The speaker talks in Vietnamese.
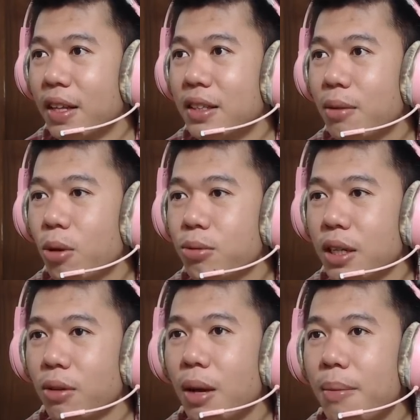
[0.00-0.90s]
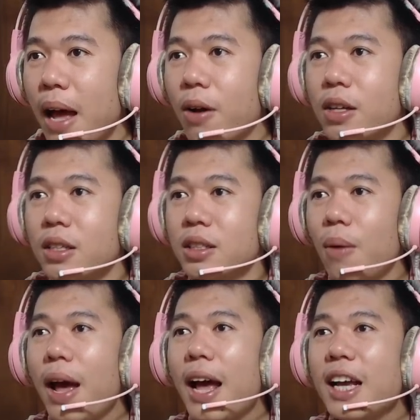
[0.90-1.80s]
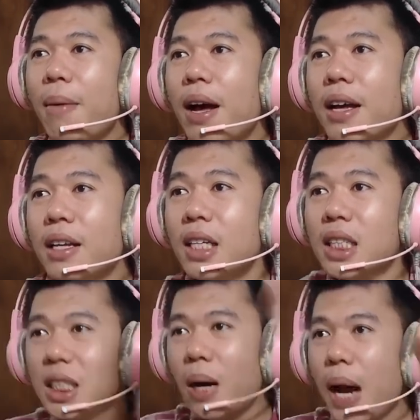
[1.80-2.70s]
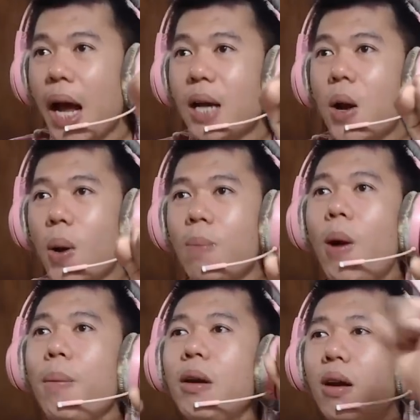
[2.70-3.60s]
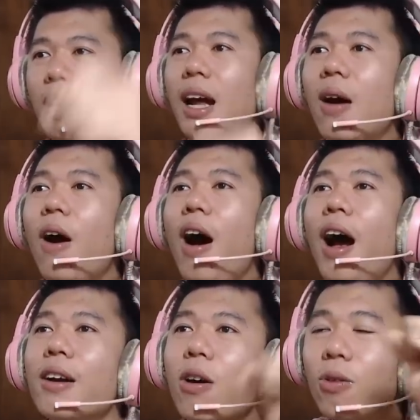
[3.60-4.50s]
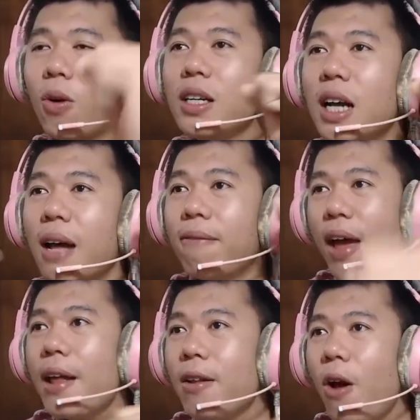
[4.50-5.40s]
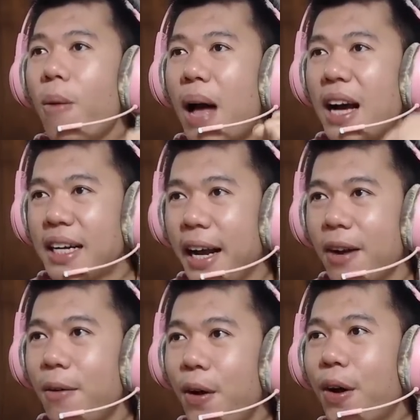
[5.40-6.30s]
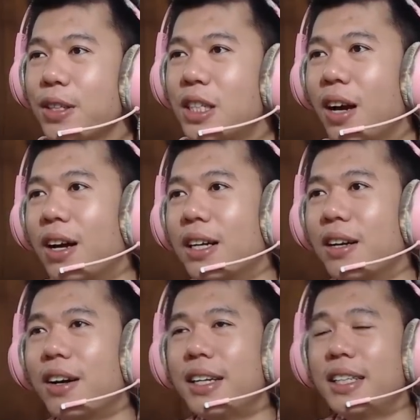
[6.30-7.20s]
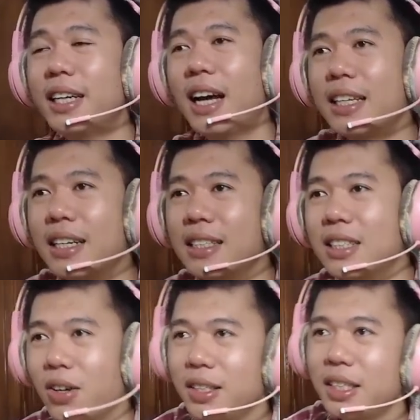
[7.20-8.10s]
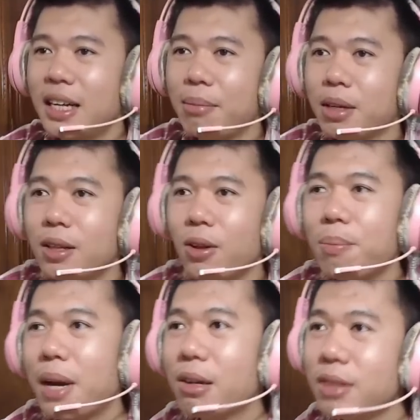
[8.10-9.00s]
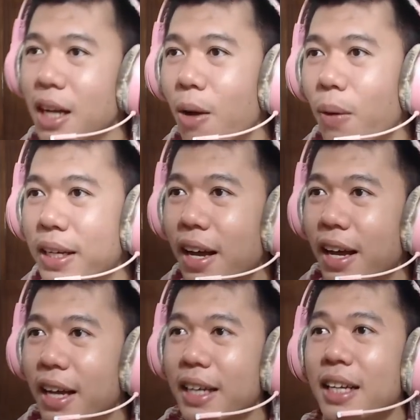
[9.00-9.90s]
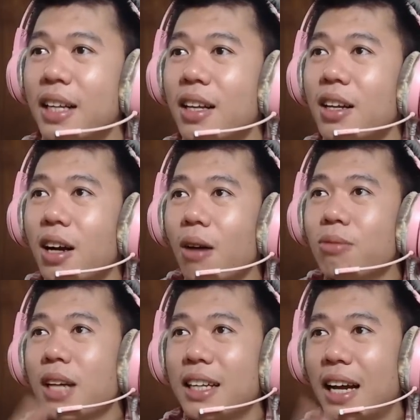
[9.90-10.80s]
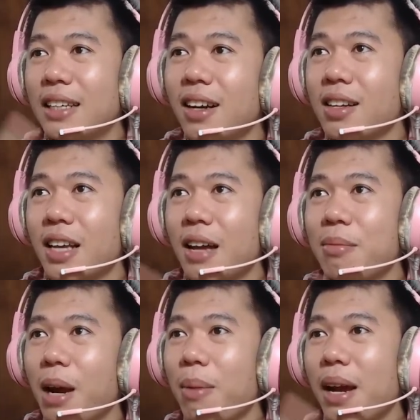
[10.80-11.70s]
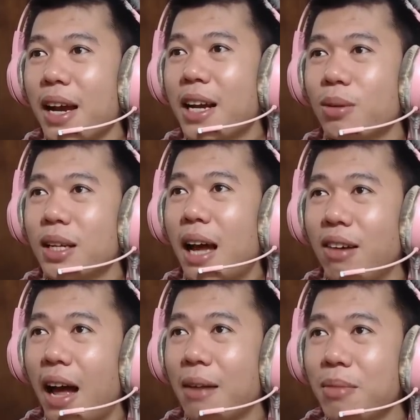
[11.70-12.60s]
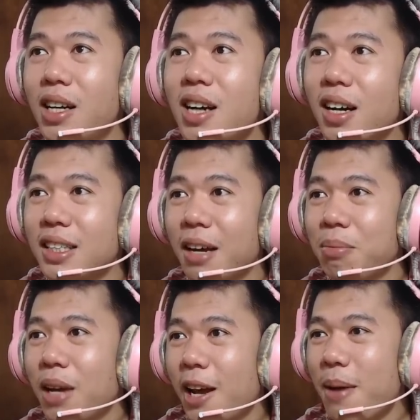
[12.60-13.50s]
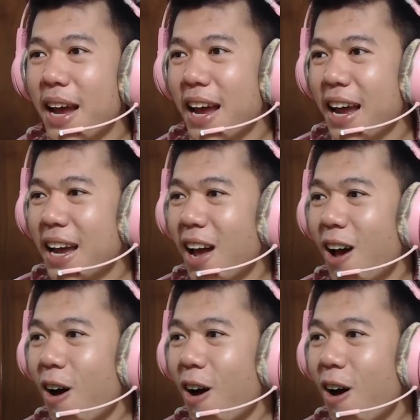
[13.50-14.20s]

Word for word: Tiếp tục chiến đấu tiếp nào. Sống lên anh em ơi, sống lên. Đội quân Mominong đang rồi, đội quân Venom Hagi rồi. Trời ơi, hai người sói thì làm được cái tò mèo gì đâu anh ơi. Không thể thắng được nhân BiBi, không thể nào cản bước được nhân BiBi.